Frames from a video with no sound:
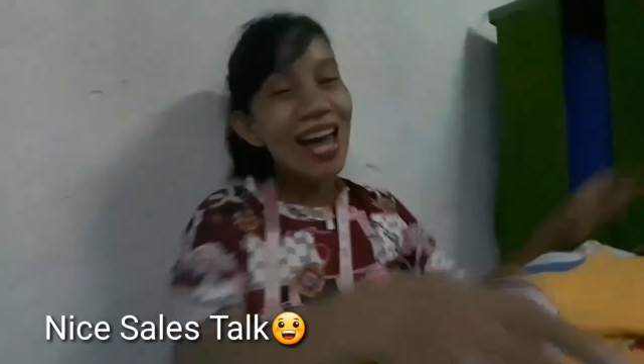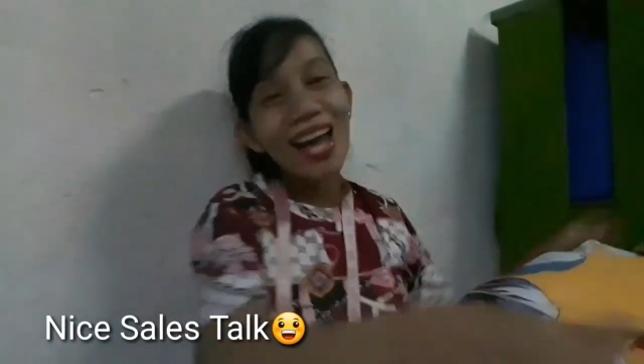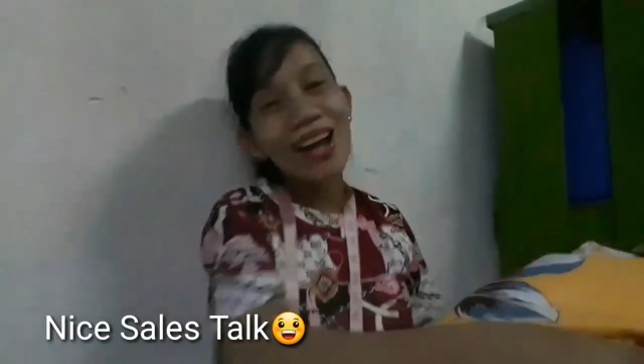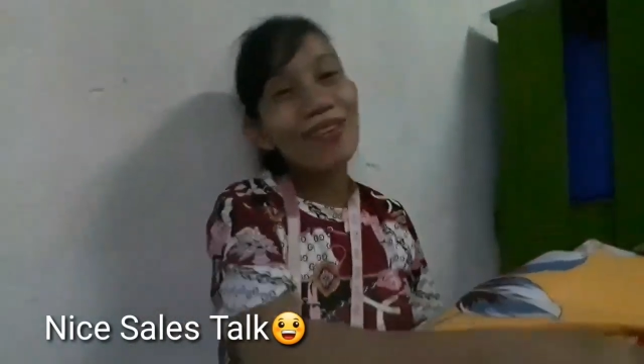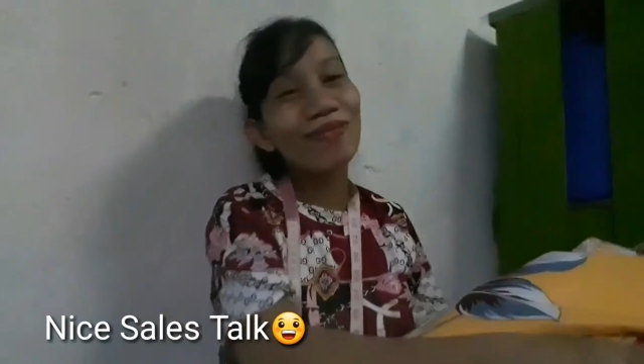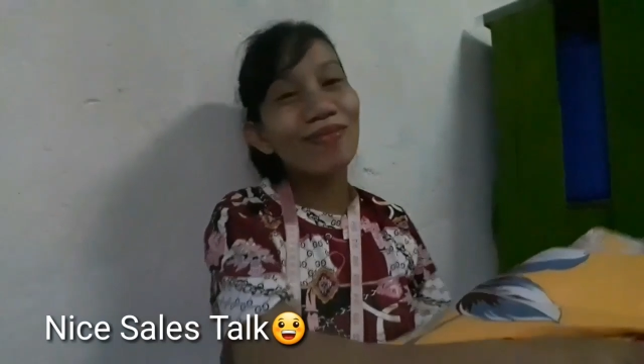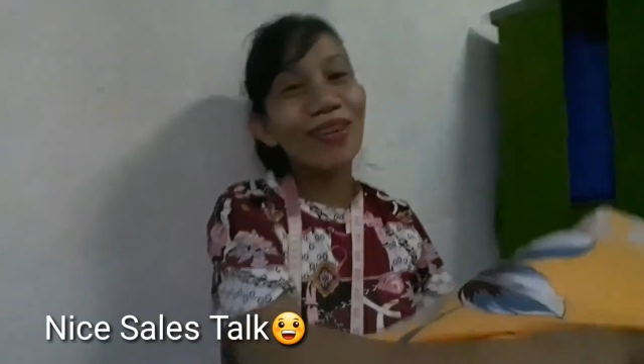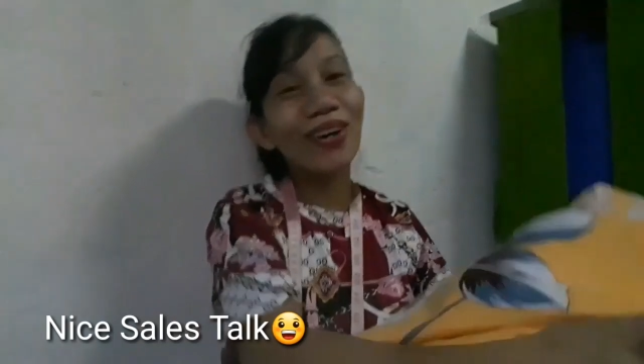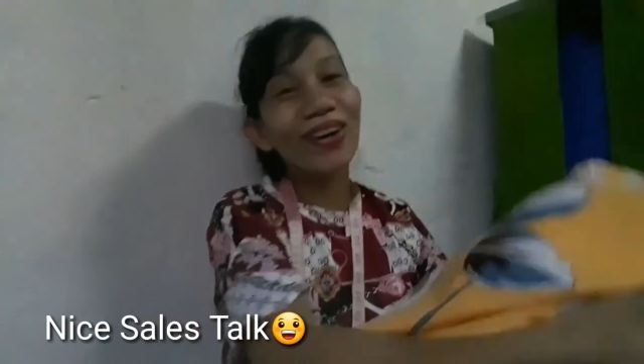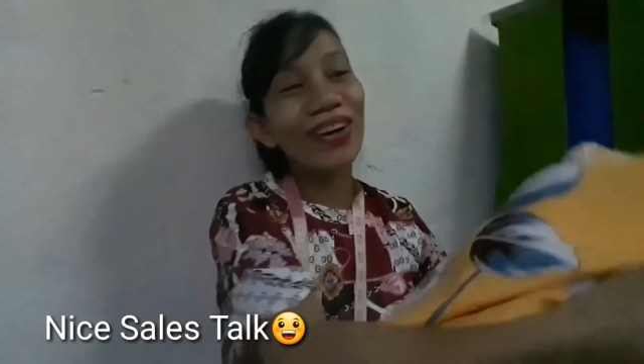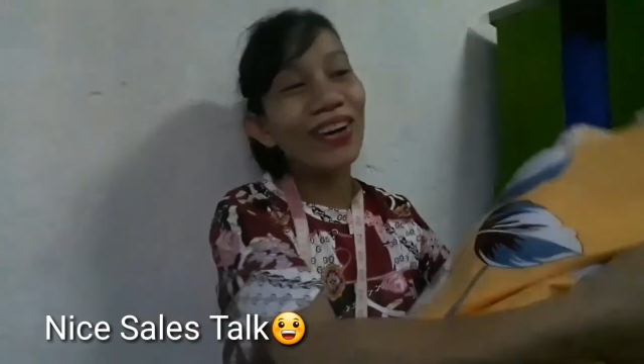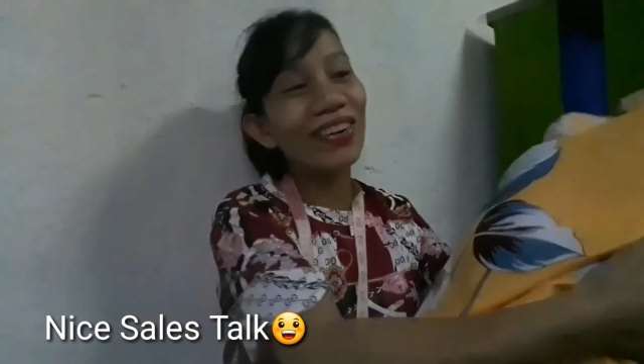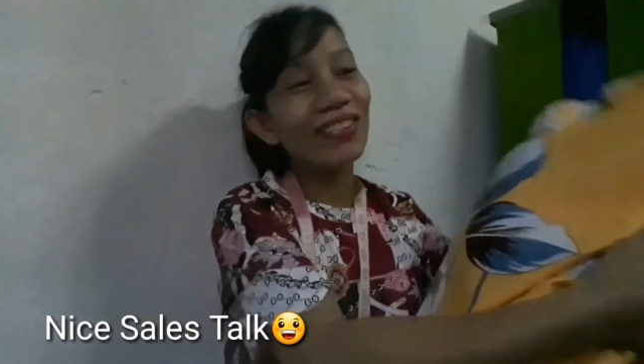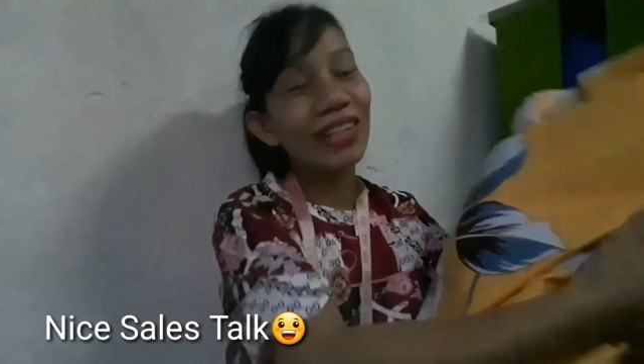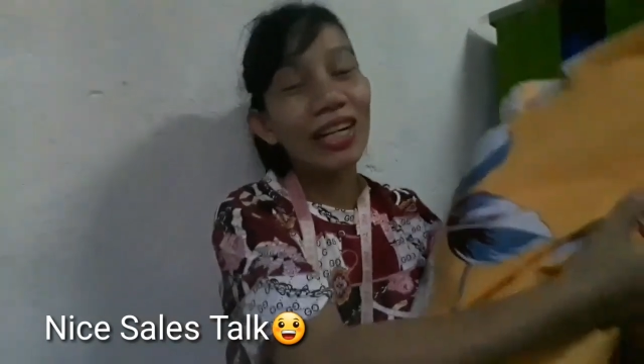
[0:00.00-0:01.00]
Ayan
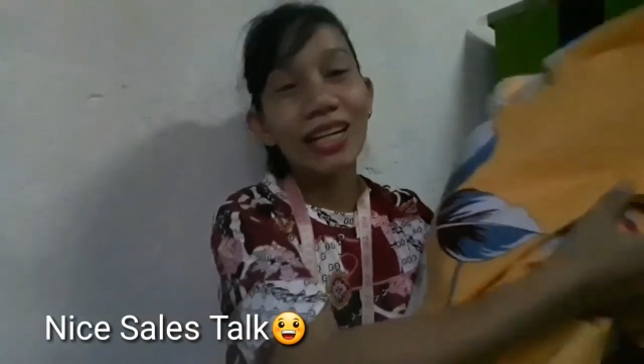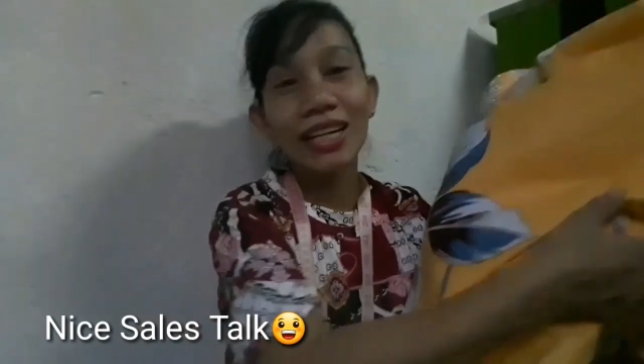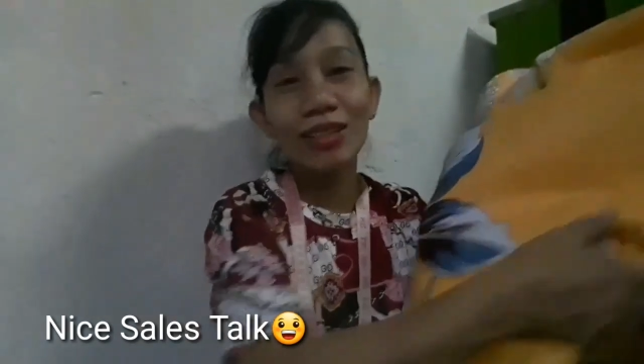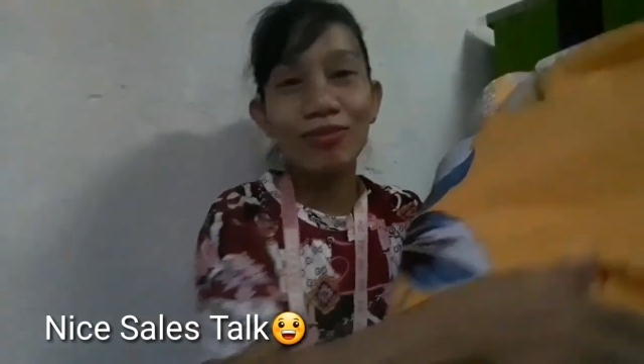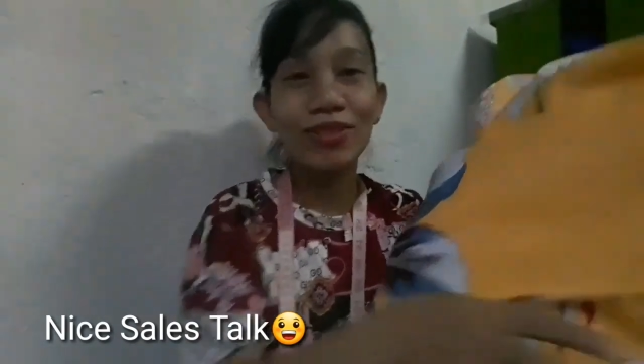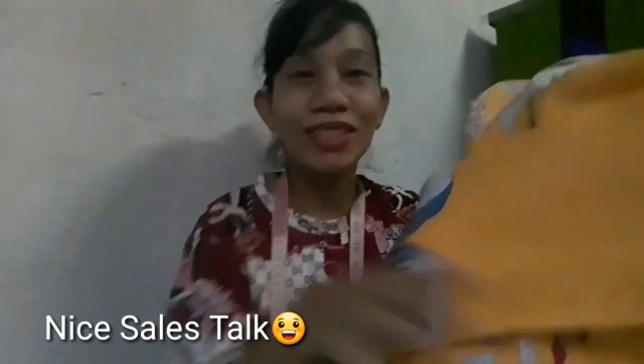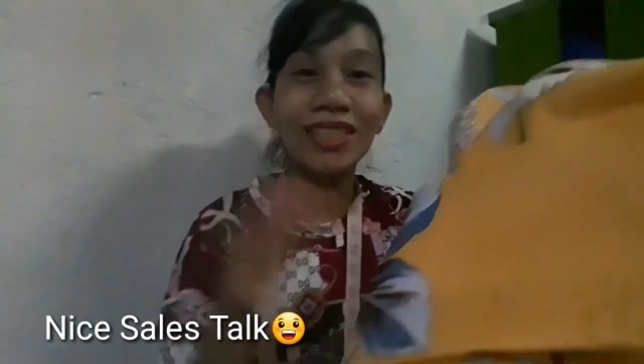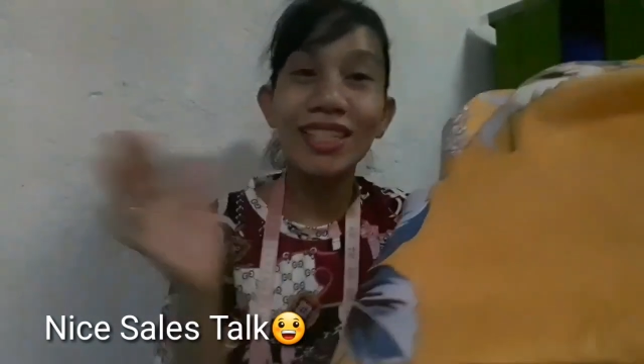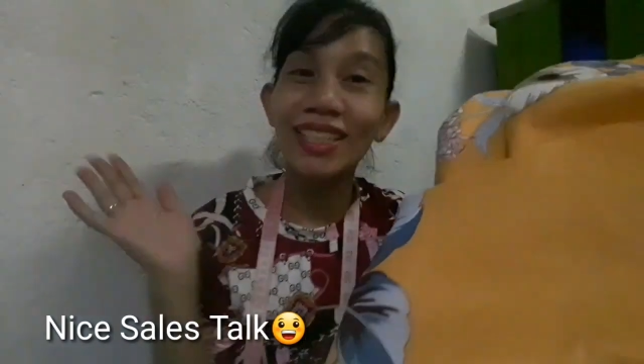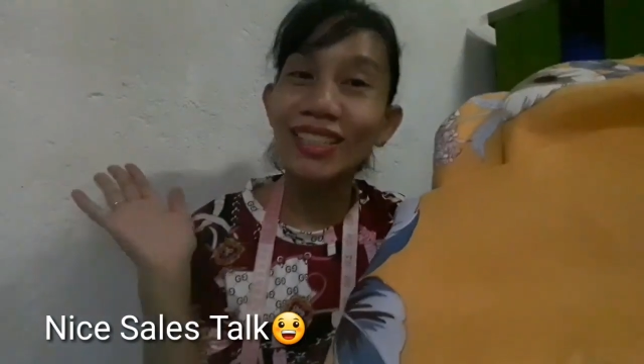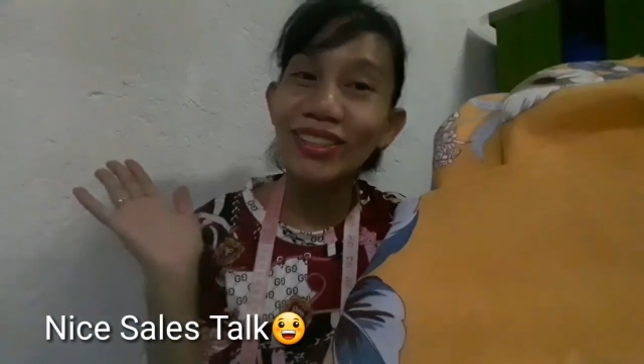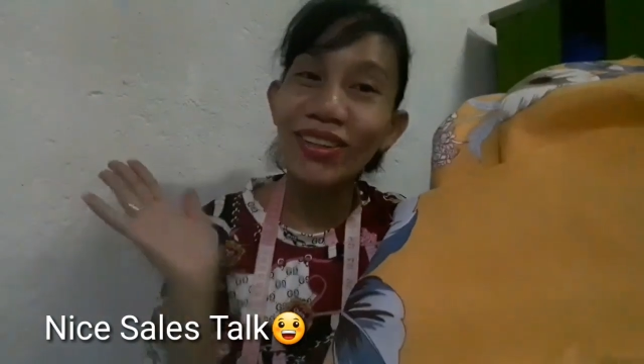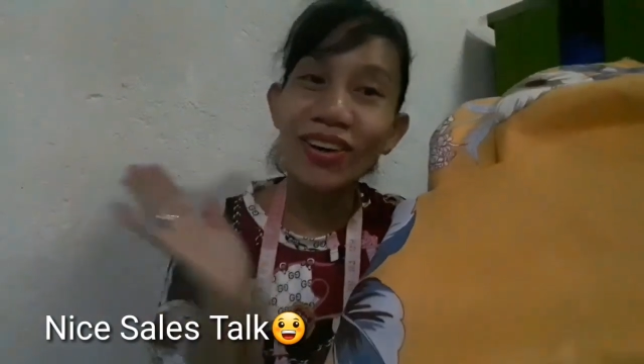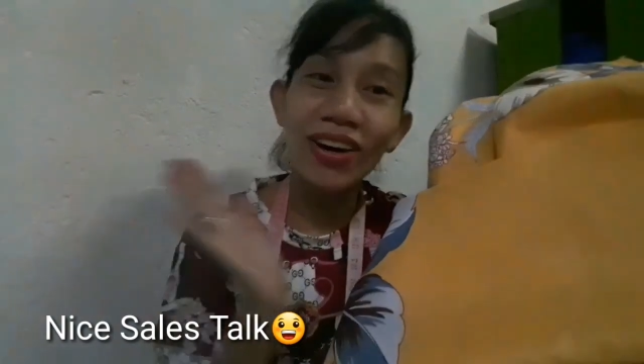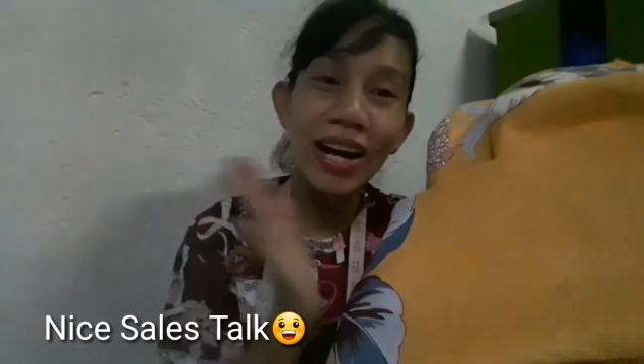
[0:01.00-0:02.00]
po, mga kaibigan ko.